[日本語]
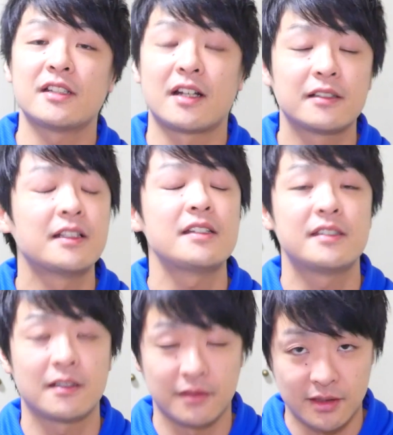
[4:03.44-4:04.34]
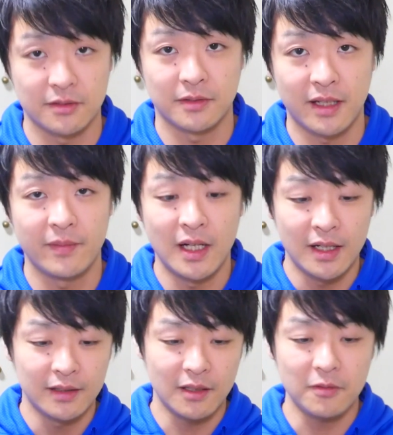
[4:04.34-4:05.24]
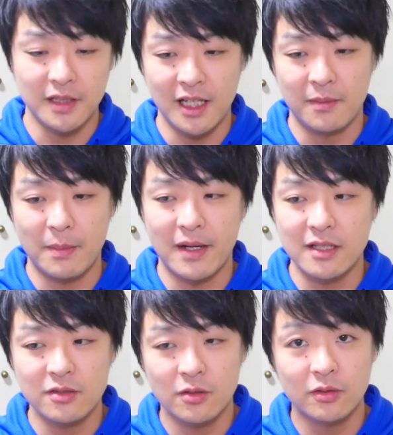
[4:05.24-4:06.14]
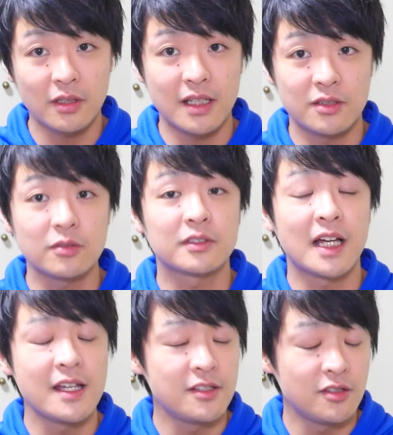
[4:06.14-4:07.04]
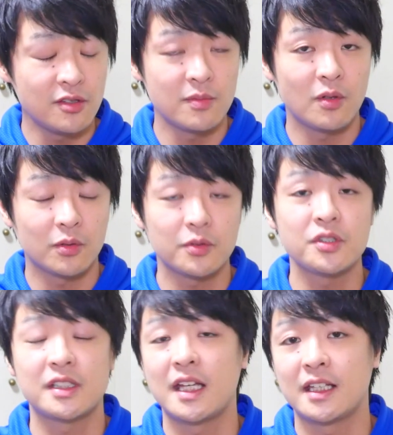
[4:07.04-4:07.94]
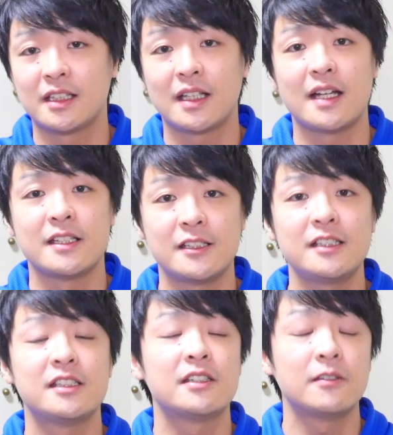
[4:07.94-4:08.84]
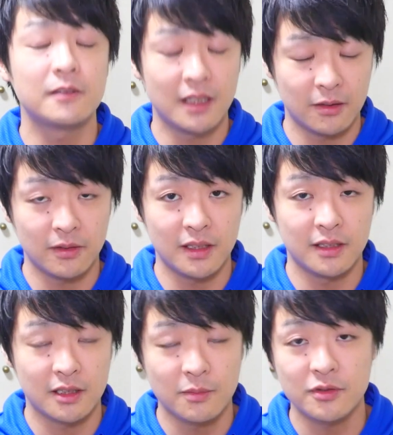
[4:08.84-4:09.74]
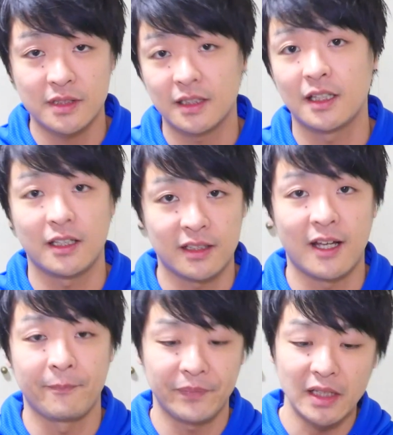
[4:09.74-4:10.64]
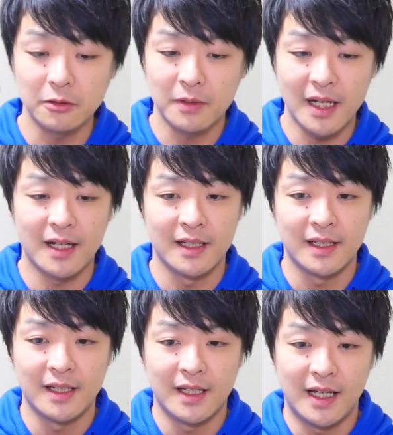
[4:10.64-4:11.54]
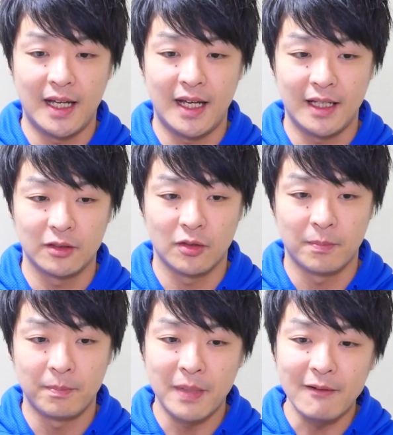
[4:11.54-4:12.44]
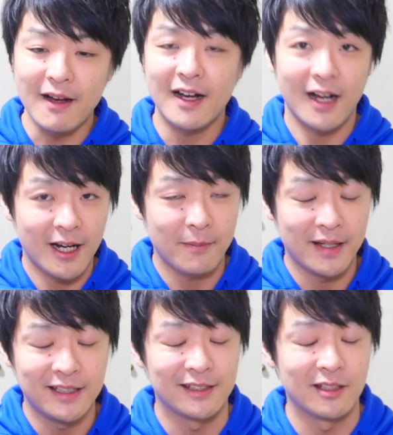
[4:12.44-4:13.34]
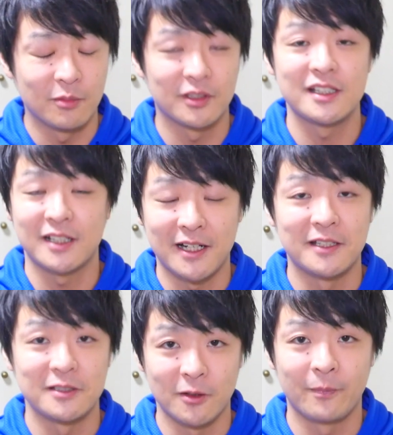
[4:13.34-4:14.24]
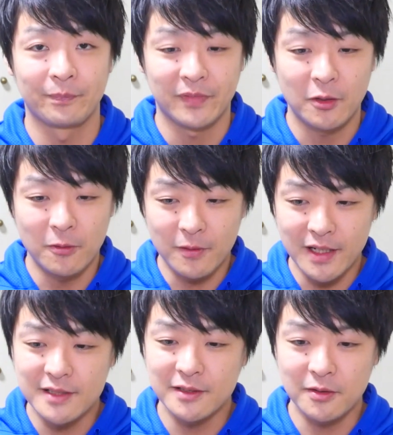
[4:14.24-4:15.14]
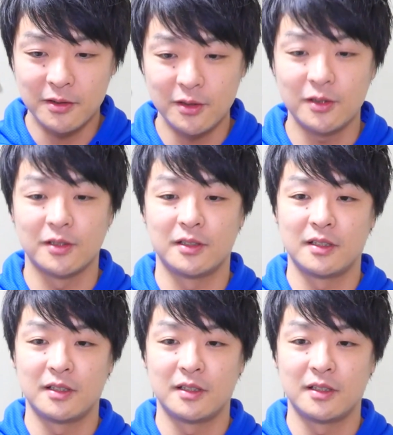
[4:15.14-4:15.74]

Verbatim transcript: じゃなくなっちゃうんですよねなので、まあ、マラソンの時はちょっと体重も落としていきたいし持久系の筋肉もつけていきたいあとは、えーと、とパワーがあればいいっていう問題じゃないないんですよ。効率よく